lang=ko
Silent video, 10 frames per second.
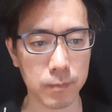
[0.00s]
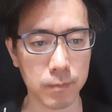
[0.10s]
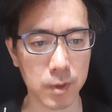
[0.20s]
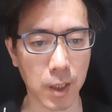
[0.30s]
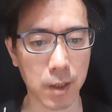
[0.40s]

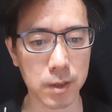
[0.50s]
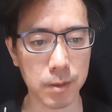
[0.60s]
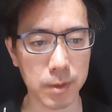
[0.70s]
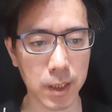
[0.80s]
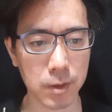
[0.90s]
뭐
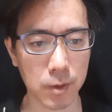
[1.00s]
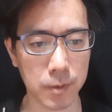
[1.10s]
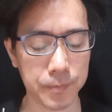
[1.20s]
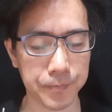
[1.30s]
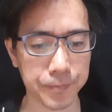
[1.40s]
대거집을 샀죠.
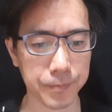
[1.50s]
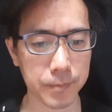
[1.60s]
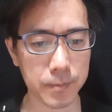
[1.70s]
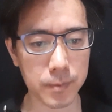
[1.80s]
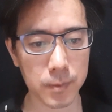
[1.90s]

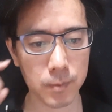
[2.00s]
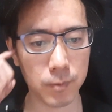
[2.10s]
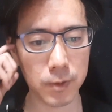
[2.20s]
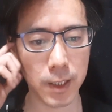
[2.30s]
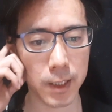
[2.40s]

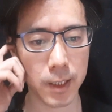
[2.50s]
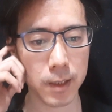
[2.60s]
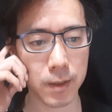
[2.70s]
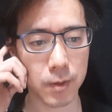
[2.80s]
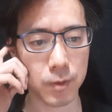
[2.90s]

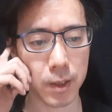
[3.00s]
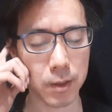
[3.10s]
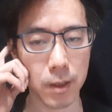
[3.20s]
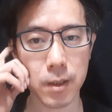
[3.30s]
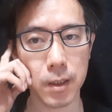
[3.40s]
무리하게 대출해서
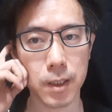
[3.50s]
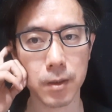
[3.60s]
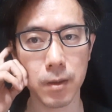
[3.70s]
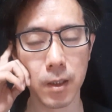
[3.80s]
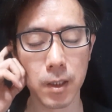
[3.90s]

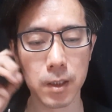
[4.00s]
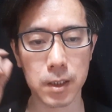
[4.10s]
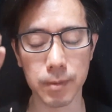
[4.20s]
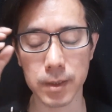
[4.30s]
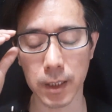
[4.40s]
연끌해서
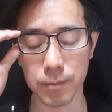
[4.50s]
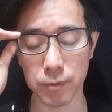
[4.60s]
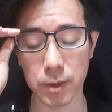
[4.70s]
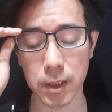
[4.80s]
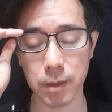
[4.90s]
집을 사는
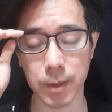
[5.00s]
분위기를